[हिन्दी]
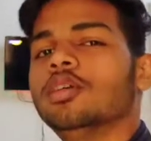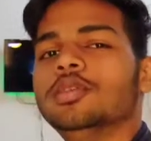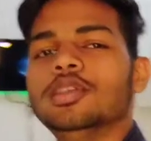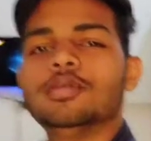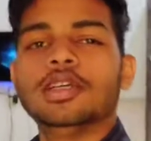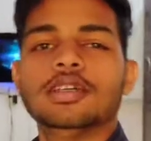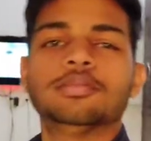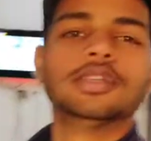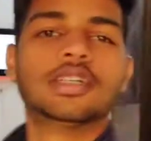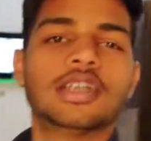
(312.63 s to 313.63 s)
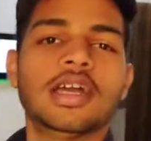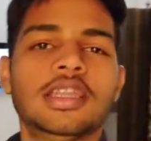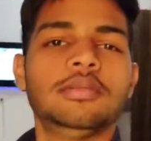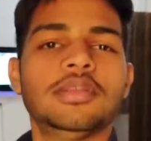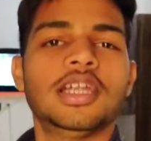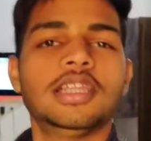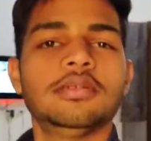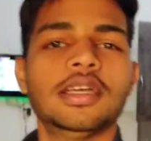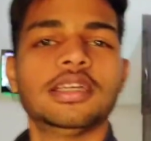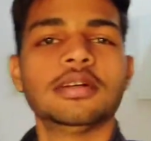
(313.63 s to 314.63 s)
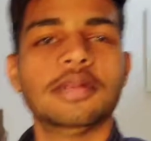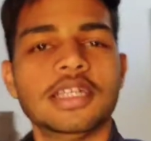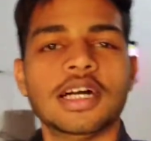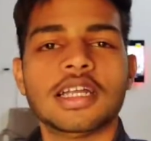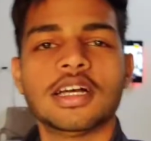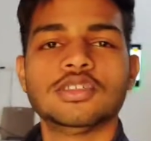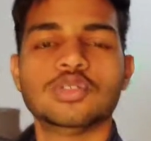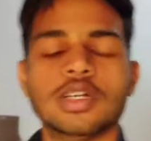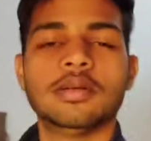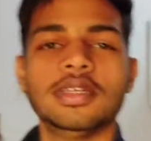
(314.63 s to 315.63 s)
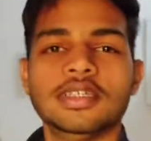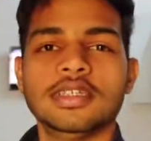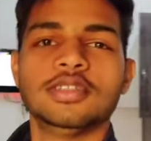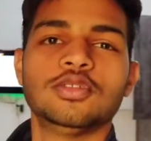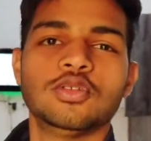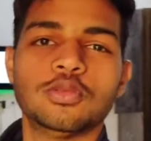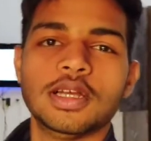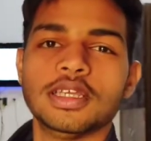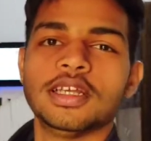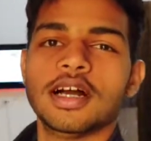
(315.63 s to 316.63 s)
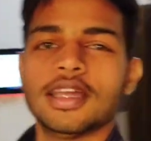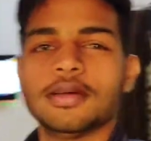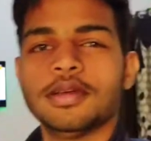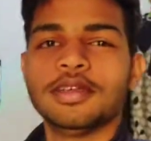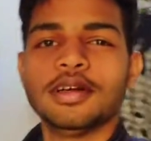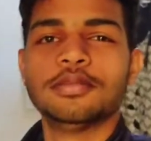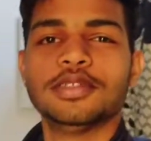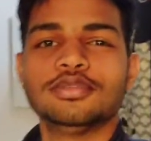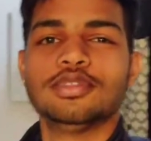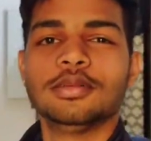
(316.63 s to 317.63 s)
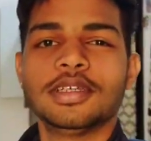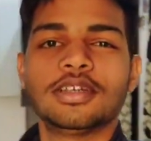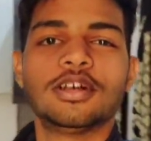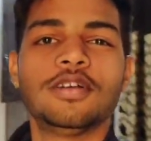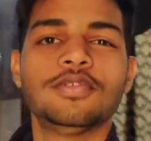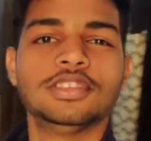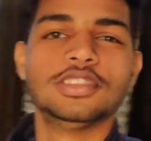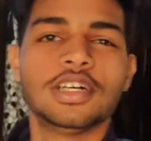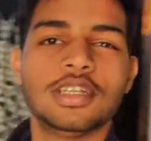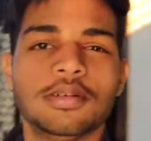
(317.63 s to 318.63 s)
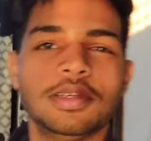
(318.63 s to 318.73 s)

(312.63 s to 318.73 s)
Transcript: अभी भाई अपने कैरी नाटी भाई का भाई गाना आ चुका है भाई तो भाई गाना भाई हमने सुना भाई काफ़ी ज्यादा